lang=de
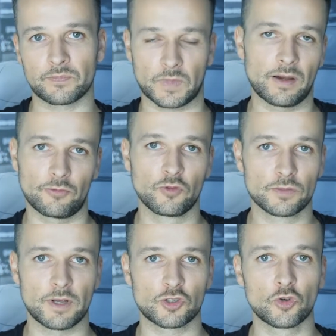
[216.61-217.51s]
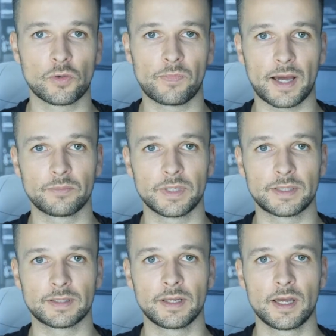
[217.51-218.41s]
ja, Fußballstulpen
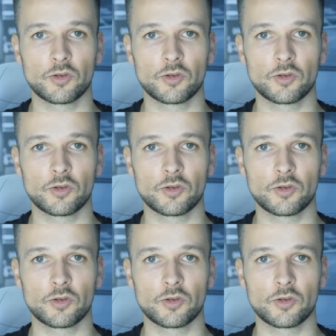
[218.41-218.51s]
anbieten.